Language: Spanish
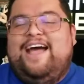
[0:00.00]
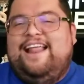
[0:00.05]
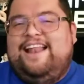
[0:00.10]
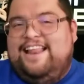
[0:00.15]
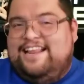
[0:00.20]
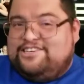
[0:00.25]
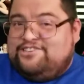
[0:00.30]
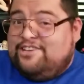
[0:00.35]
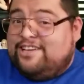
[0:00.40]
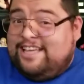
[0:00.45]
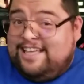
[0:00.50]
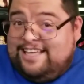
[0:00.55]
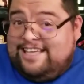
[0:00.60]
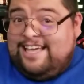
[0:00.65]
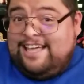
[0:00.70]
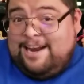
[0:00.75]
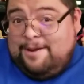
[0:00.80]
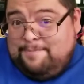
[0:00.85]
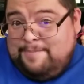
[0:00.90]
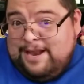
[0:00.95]
el hecho de que
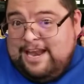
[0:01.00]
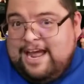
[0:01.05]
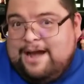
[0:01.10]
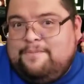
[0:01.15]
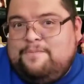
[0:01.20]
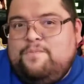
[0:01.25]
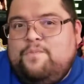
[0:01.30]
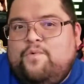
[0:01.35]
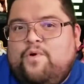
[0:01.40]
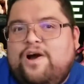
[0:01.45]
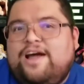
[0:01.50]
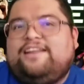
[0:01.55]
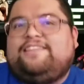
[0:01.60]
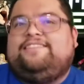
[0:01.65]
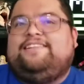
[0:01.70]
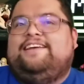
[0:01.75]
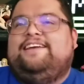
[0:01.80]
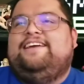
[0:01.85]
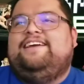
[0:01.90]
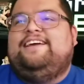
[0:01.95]
dijera pelea a
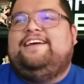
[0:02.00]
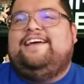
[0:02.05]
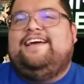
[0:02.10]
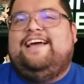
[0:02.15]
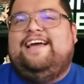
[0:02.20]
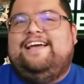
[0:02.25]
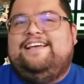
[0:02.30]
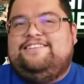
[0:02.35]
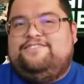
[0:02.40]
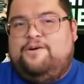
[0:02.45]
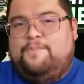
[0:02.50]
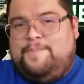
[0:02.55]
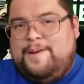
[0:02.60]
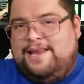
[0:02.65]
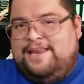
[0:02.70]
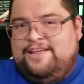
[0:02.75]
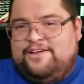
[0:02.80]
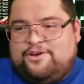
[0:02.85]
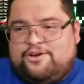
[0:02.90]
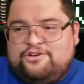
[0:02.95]
muerte es lo
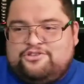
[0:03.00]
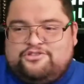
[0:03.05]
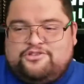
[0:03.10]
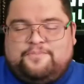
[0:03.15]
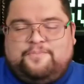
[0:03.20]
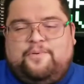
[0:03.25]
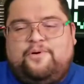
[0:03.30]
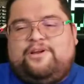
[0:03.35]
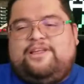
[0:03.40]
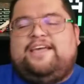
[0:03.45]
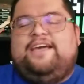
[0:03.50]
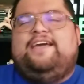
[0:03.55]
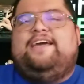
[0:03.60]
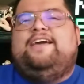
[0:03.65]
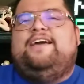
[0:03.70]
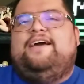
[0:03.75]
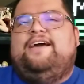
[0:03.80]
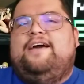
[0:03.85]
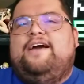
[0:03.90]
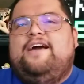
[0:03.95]
peligroso, porque
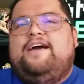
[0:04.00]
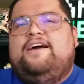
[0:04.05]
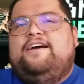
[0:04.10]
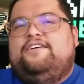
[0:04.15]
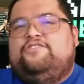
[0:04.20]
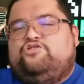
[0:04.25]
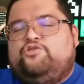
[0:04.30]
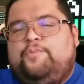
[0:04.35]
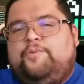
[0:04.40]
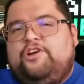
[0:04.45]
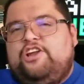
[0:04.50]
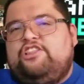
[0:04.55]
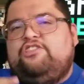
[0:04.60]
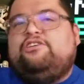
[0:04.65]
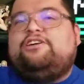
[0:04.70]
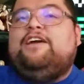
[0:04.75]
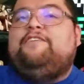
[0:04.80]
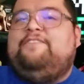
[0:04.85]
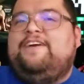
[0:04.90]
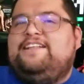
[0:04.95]
suponiendo
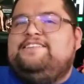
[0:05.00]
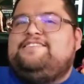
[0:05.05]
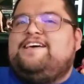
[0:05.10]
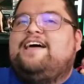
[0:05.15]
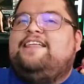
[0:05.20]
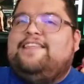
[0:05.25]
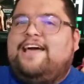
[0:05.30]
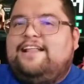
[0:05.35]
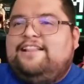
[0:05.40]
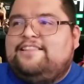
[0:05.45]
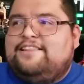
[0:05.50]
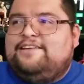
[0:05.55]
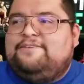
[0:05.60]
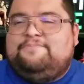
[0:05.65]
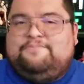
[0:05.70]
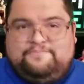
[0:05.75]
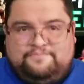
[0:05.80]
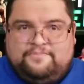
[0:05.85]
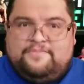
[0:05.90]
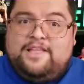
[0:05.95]
que venza a Dante,
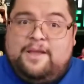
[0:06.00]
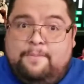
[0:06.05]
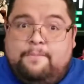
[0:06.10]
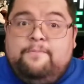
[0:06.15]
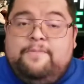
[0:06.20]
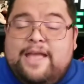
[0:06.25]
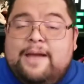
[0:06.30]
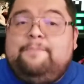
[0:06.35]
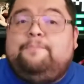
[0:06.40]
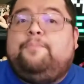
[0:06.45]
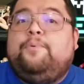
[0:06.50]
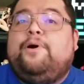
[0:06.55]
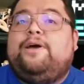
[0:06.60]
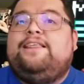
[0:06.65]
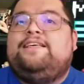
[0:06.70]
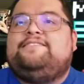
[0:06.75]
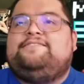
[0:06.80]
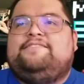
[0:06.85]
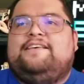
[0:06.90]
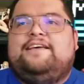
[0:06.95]
que bien
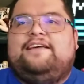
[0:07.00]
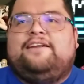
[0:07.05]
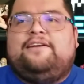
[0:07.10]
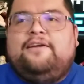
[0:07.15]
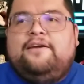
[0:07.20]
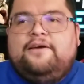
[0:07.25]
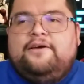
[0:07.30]
puede ser,